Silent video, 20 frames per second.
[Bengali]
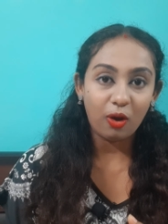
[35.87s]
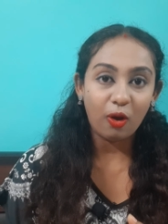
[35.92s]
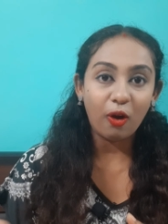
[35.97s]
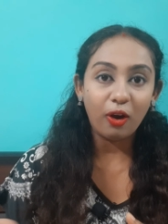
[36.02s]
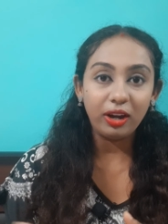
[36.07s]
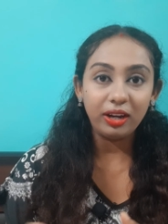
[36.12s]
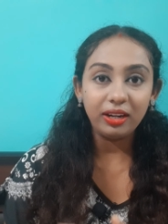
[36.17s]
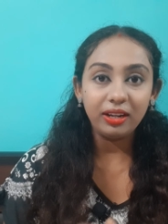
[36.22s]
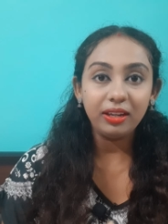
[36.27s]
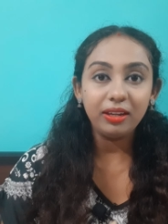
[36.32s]

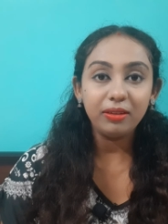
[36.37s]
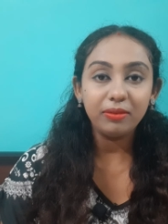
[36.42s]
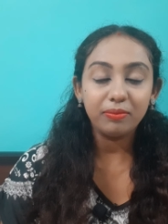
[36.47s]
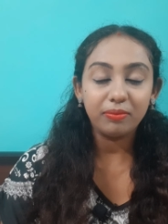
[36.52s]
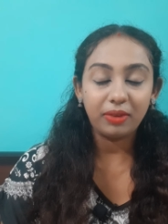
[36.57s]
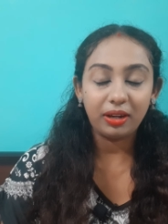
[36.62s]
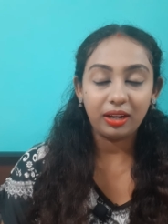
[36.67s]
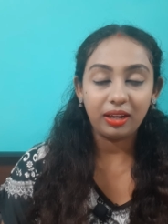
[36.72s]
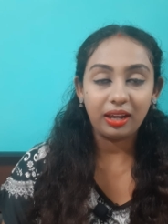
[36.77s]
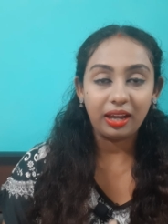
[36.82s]
অয়েলি
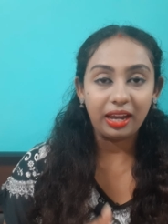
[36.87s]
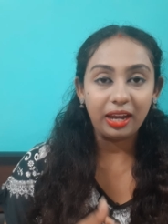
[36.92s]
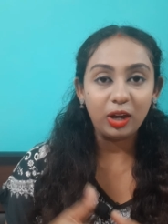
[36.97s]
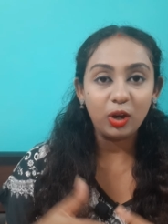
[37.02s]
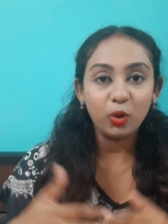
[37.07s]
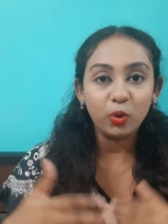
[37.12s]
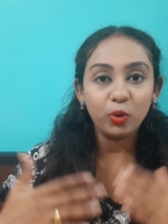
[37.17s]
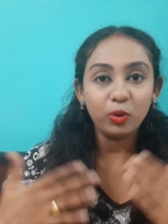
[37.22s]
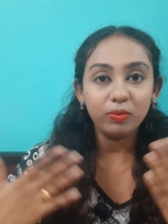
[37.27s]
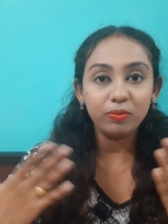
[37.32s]
মানে
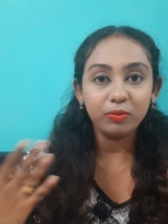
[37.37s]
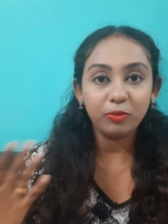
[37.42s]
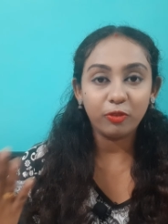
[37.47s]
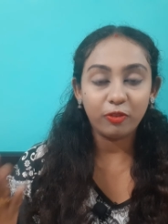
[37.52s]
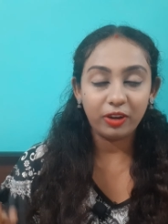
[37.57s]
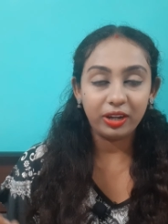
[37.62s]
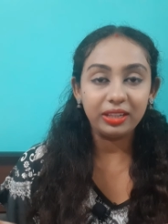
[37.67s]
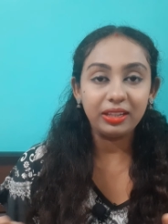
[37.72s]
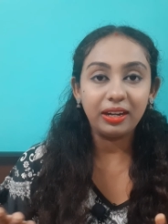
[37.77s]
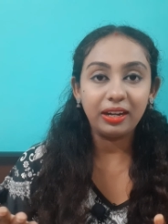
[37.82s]
এরকম
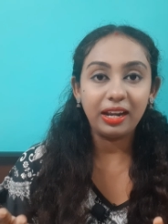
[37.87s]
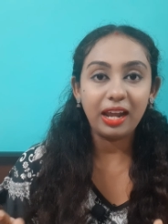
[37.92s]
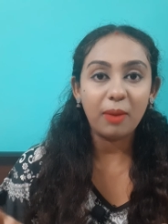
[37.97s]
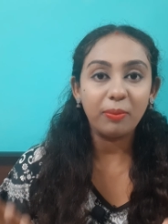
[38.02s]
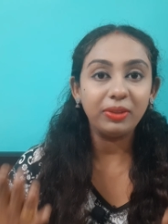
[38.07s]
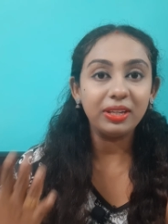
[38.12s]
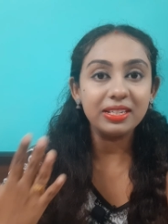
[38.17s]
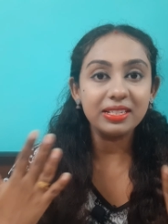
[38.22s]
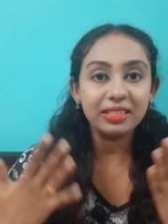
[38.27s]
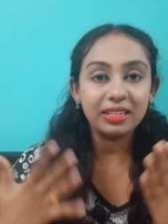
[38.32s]
ওয়েদারে
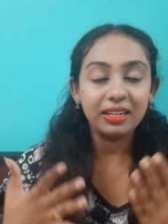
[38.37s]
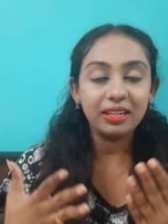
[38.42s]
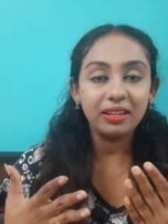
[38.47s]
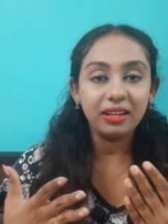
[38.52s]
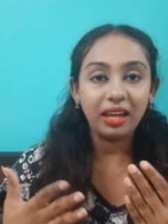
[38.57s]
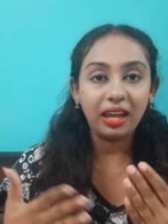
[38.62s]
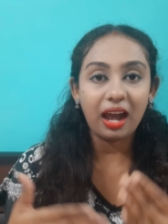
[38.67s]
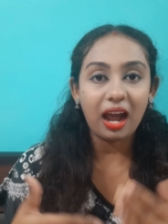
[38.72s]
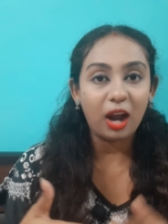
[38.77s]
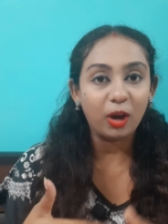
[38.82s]
আমাদের স্কিন
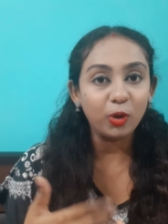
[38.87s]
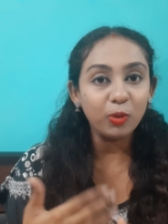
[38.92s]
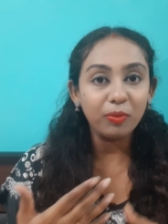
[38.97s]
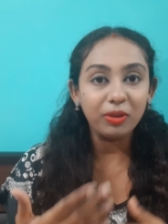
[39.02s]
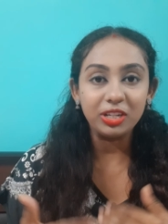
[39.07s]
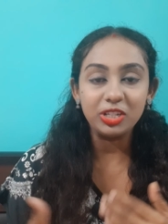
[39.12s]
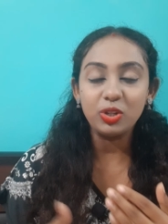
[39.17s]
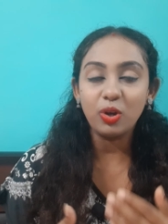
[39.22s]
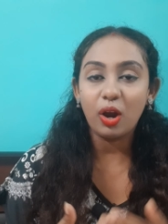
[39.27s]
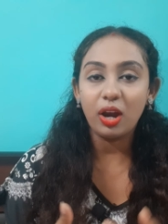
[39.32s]
আরও
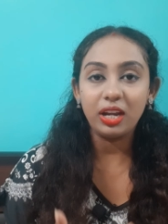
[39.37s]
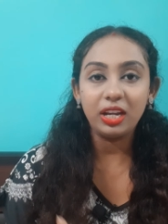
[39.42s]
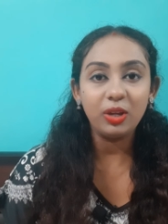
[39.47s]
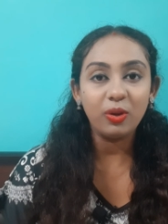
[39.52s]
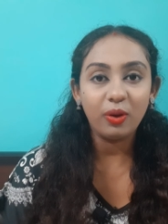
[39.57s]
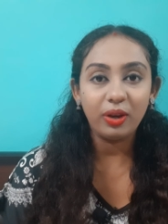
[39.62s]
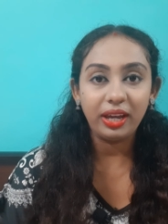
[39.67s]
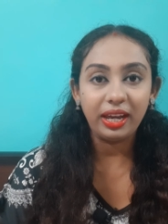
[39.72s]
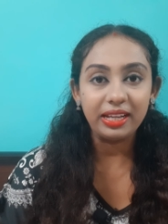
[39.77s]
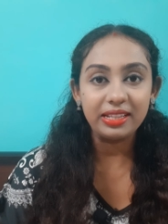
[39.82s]
বেশি অয়েলি
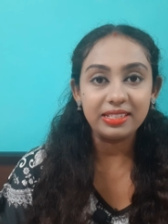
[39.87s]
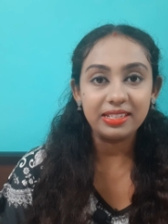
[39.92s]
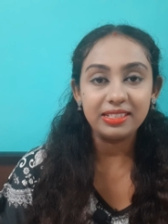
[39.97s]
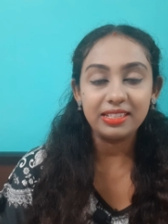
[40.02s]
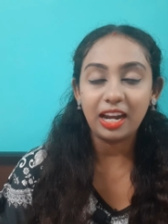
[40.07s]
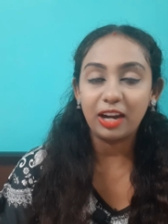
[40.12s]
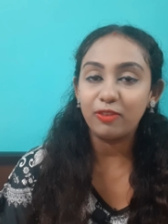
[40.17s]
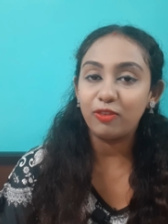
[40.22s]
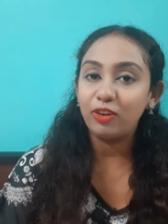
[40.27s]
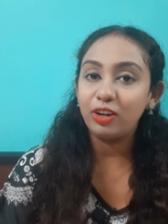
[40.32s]
হয়ে যাচ্ছে
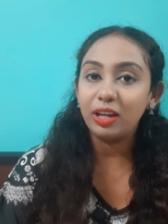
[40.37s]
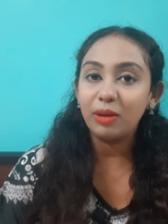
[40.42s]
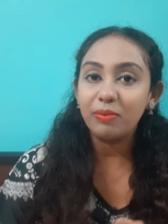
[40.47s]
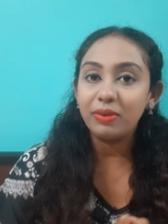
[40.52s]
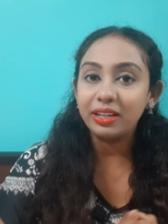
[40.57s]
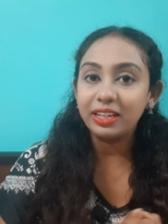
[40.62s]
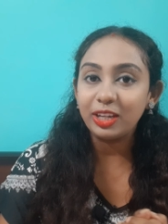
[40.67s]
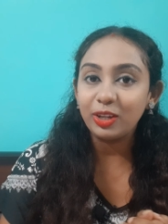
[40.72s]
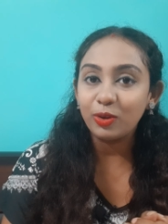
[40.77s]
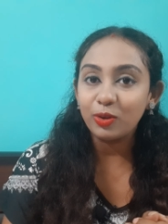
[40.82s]
যার ফলে
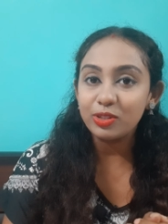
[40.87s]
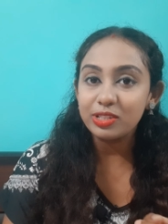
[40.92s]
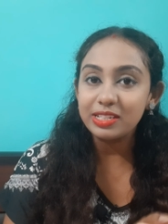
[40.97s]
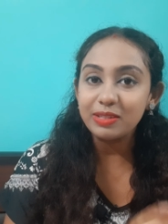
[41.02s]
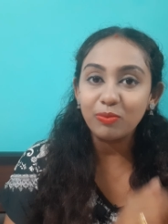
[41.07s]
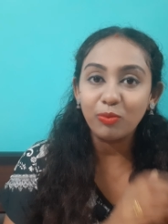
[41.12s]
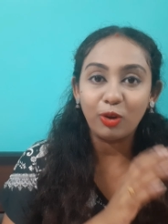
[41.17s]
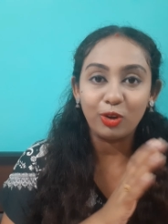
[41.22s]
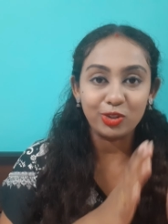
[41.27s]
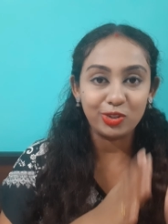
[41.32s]
আমরা কি করছি
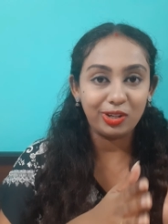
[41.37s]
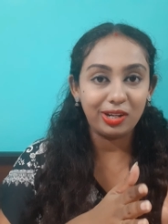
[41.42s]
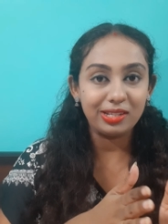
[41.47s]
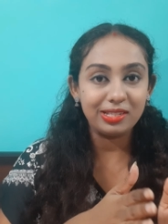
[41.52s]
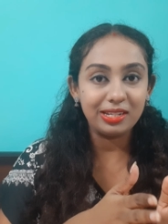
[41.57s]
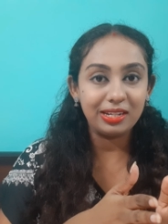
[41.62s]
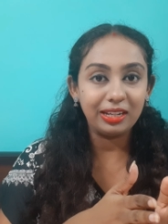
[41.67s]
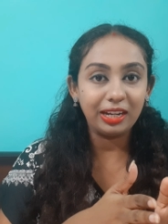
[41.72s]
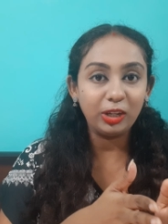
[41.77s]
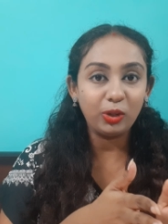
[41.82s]

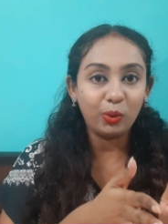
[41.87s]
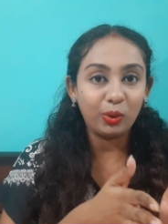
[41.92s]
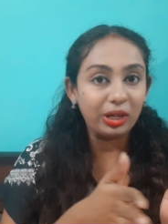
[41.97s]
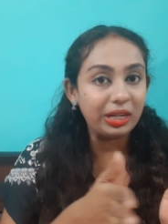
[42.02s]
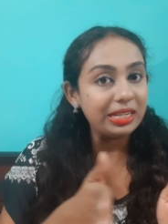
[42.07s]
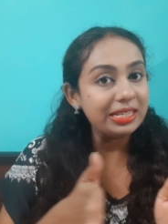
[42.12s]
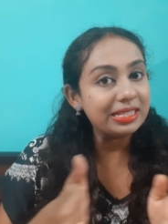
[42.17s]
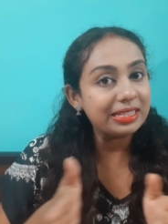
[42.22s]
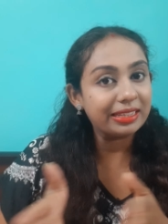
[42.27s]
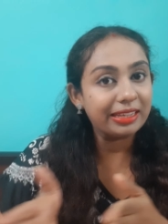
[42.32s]
ময়শ্চারাইজারটাকে
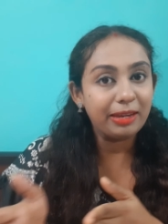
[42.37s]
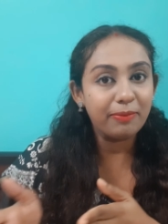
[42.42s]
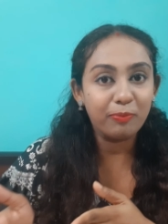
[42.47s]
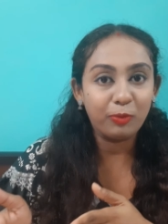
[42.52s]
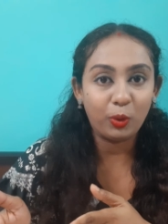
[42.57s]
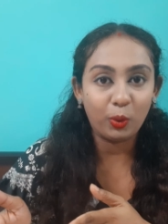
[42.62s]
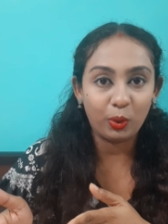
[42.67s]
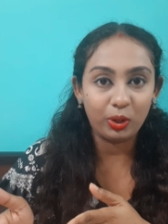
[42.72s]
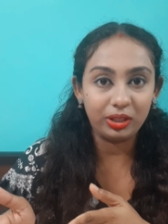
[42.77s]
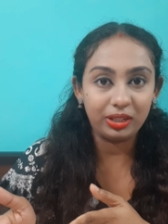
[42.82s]
টোটালি স্কিপ
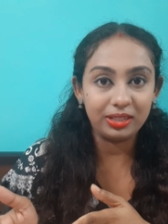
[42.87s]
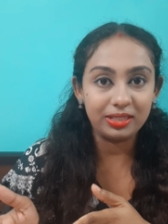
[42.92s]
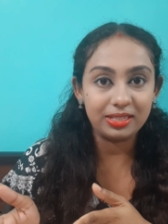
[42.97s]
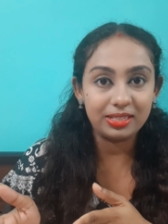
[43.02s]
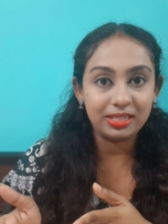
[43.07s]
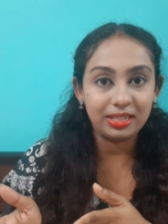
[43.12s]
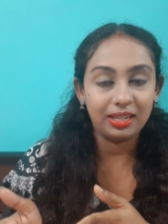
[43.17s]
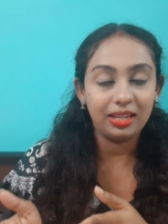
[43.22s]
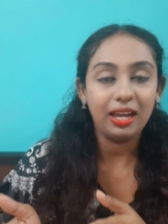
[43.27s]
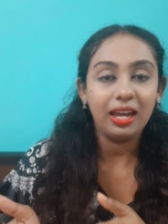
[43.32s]
করে
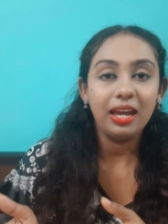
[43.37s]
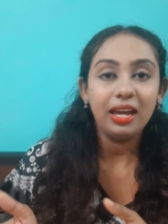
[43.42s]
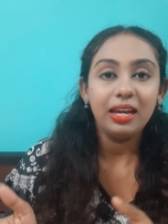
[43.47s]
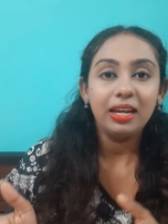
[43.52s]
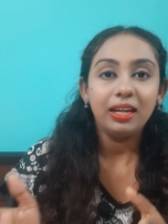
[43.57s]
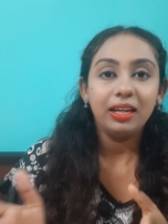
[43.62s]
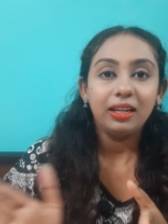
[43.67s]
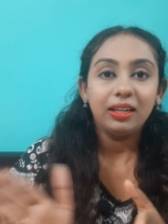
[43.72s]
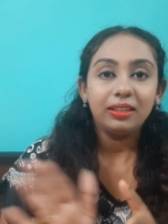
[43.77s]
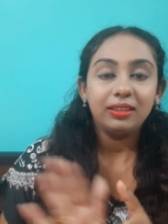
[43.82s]
দিচ্ছি
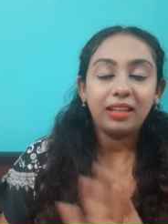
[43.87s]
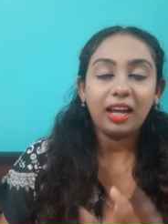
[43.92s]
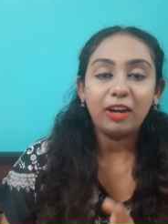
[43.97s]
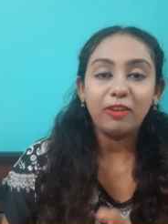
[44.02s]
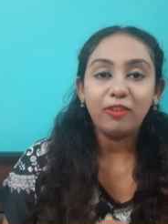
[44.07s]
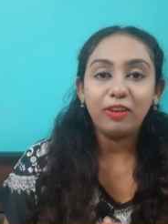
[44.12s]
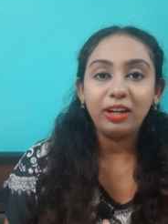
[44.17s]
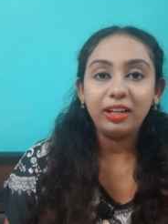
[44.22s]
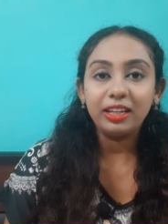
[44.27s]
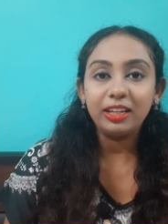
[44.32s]
তার
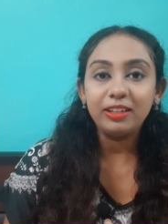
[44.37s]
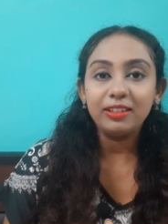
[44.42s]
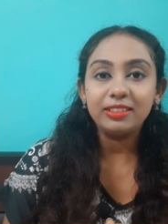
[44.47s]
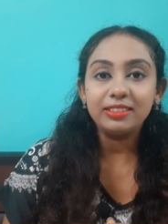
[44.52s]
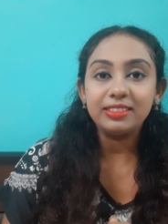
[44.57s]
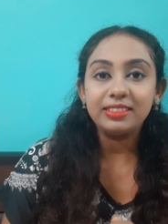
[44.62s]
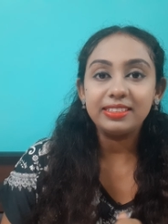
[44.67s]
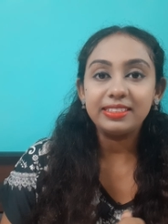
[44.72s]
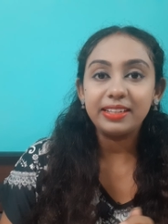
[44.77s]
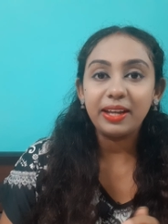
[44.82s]
ফলে কি
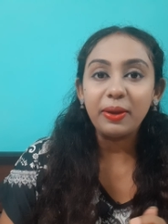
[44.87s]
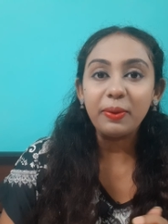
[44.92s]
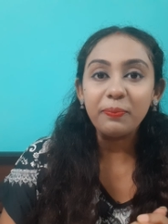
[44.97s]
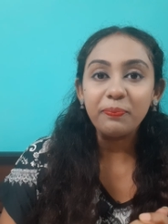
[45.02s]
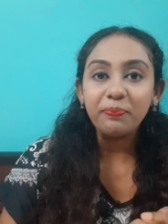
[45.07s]
হচ্ছে